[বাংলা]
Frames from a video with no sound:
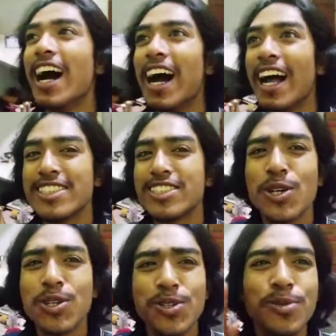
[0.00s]
আর
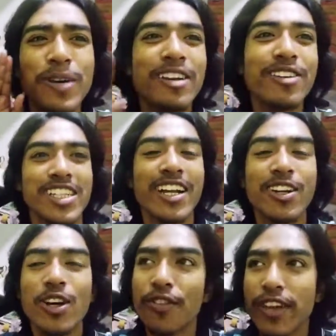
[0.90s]
যত পারো শেয়ার
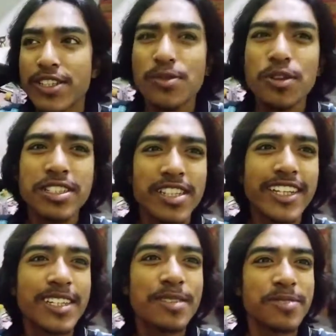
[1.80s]
করো ফেসবুক
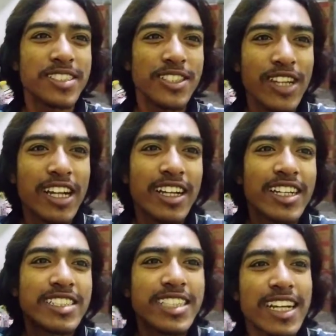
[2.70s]
ইনস্টাগ্রাম টুইটার
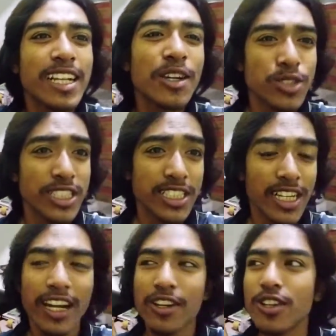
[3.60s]
যেখানে খুশি
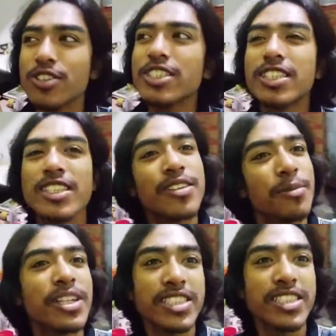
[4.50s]
শেয়ার করো যাতে
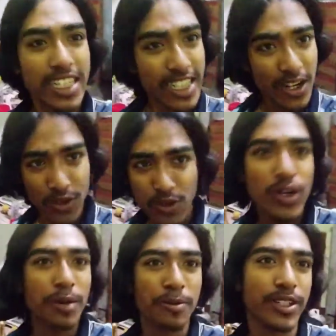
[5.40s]
আমাদের চ্যানেলটা আর গ্রোন
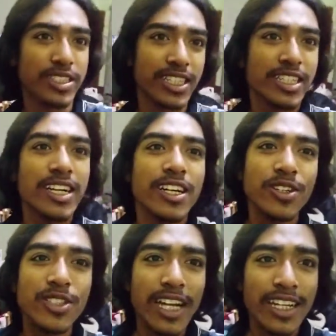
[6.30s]
আপ হয়ে যায় তো
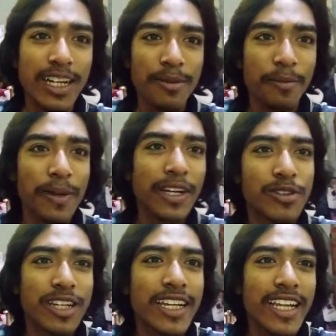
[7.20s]
টাটা বাব্বাই গুড নাইট